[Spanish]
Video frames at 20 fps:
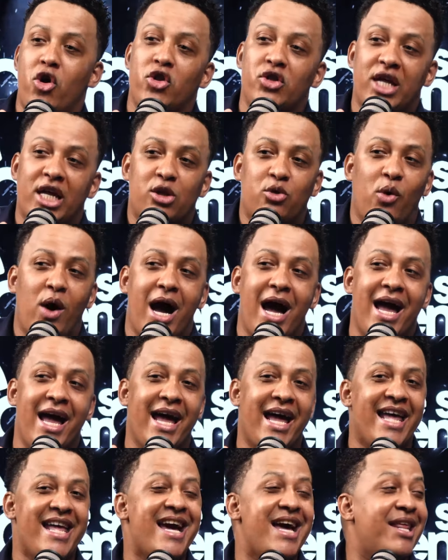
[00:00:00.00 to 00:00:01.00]
con
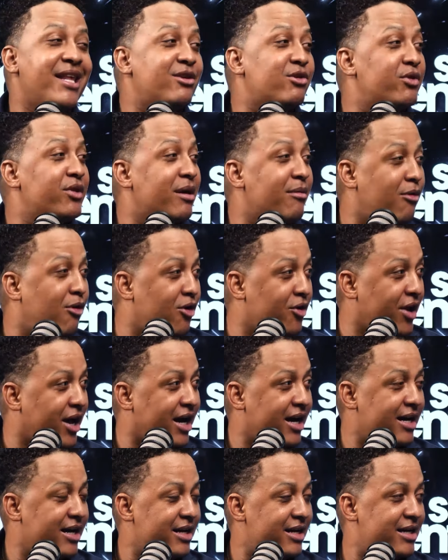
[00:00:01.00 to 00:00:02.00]
tatuaje y Harrison de
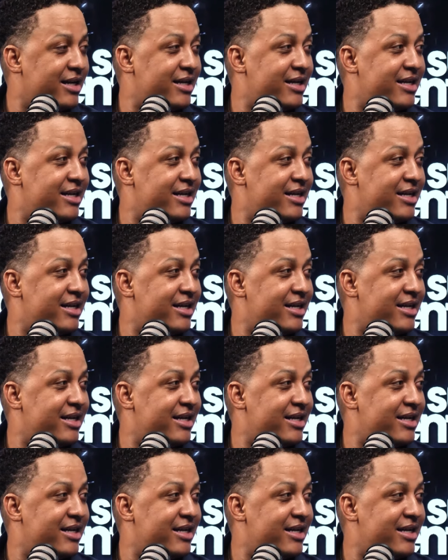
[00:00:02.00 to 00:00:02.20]
Mora.